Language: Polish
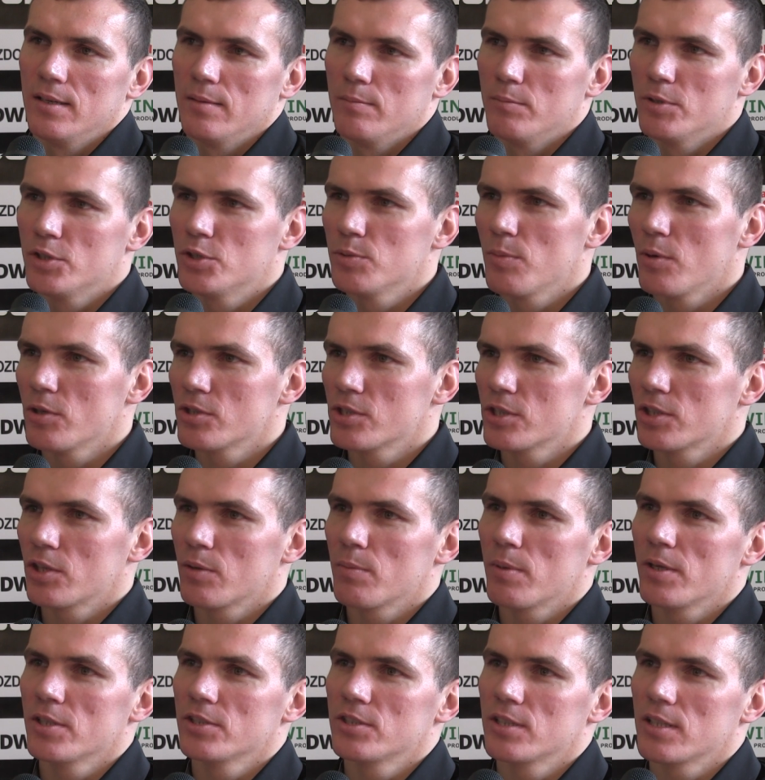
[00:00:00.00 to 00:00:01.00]
Być może to
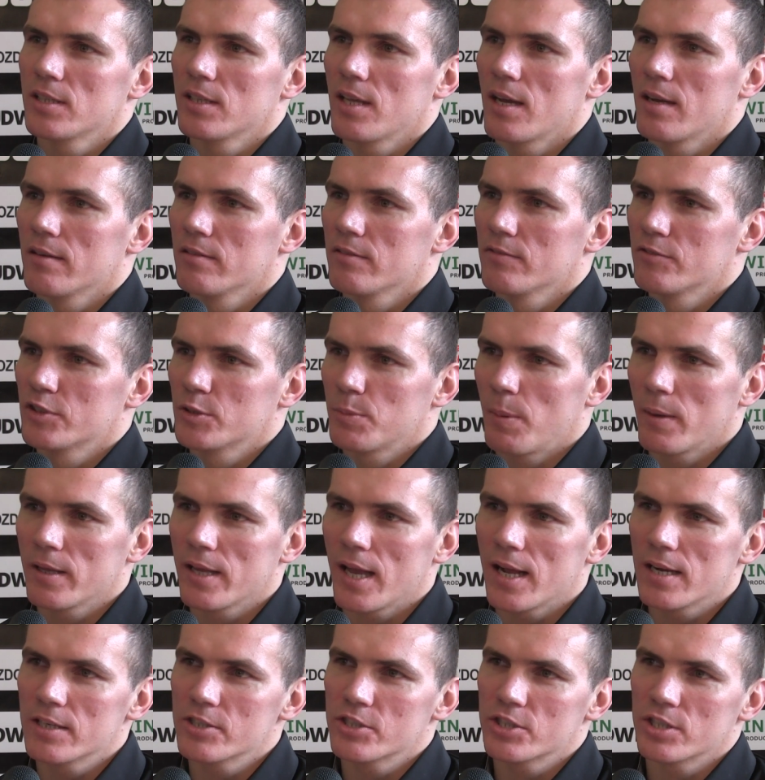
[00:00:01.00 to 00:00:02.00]
będzie
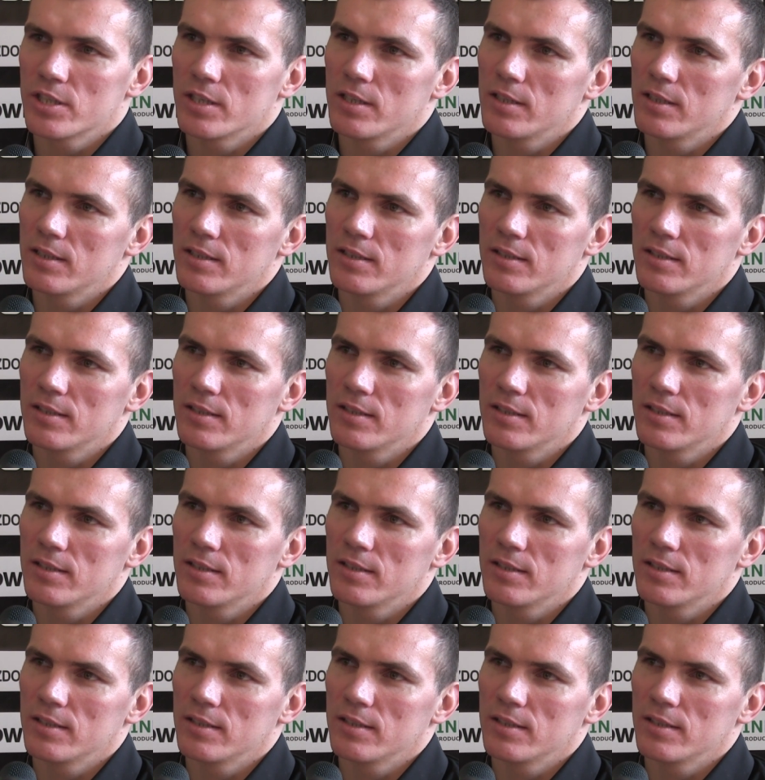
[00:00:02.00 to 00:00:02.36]
najwspanialszy